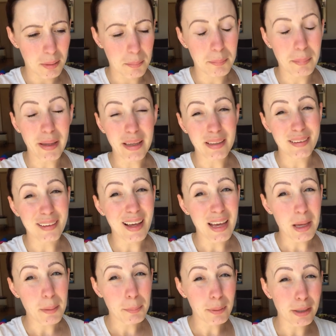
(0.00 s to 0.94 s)
bem, na
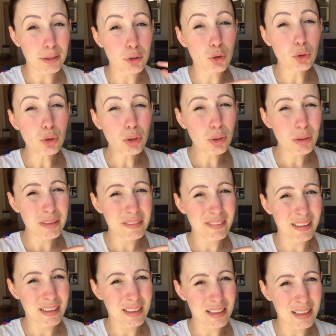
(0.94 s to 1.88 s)
época do Luiz
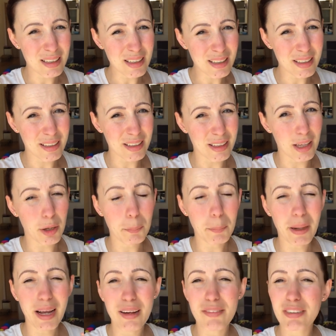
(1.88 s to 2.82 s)
Henrique, eu
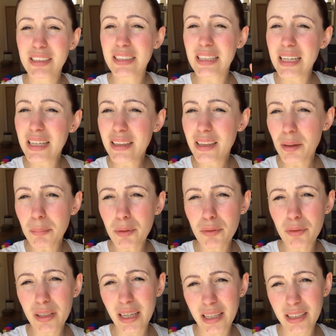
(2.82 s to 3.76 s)
pagava 30
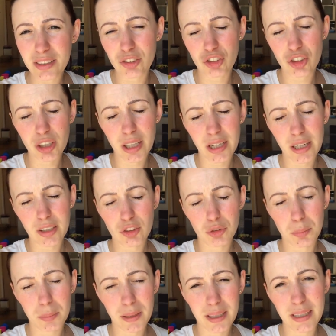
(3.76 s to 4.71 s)
mil ienes de
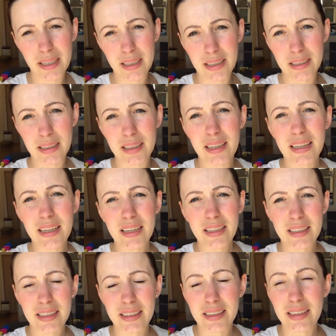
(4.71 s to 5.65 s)
creche para ele,
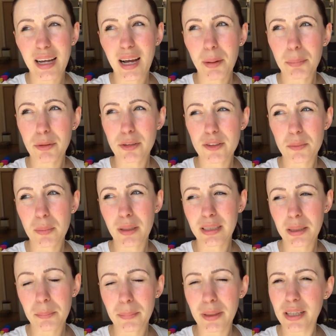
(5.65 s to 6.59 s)
que dá
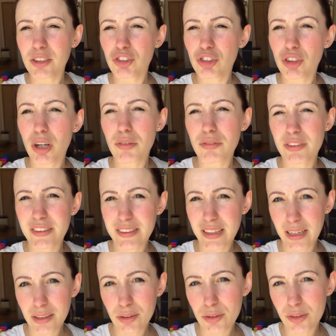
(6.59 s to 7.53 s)
aproximadamente
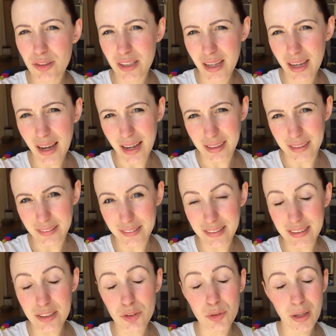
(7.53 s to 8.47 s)
900
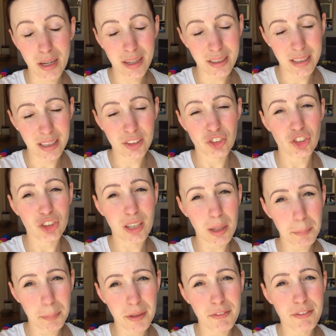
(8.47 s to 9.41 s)
reais. Isso é a creche
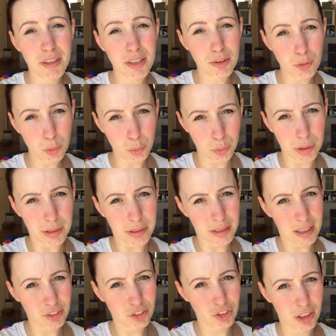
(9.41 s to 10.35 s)
da prefeitura,
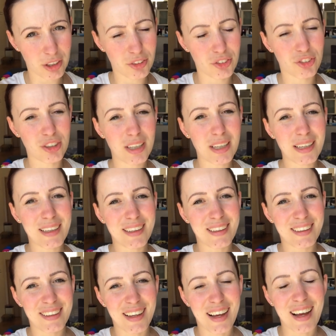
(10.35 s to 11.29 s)
tá, gente?
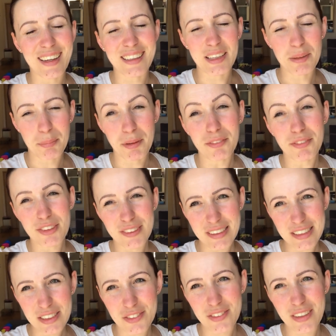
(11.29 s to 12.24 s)
Aqui para
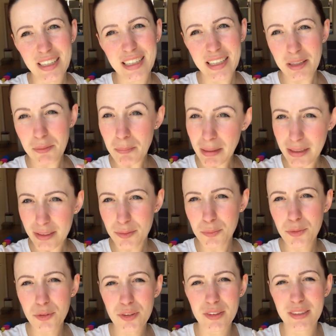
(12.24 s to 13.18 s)
vocês verem que
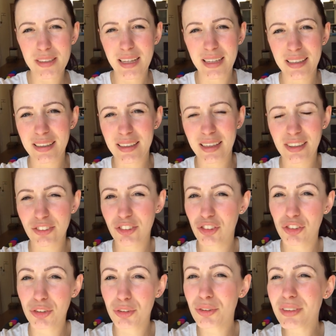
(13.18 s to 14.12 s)
mesmo na a
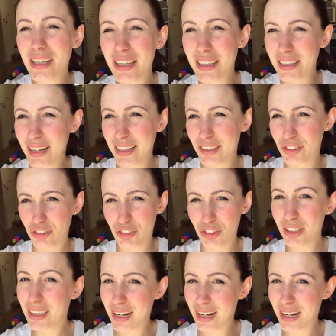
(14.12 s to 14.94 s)
gente não tem creche de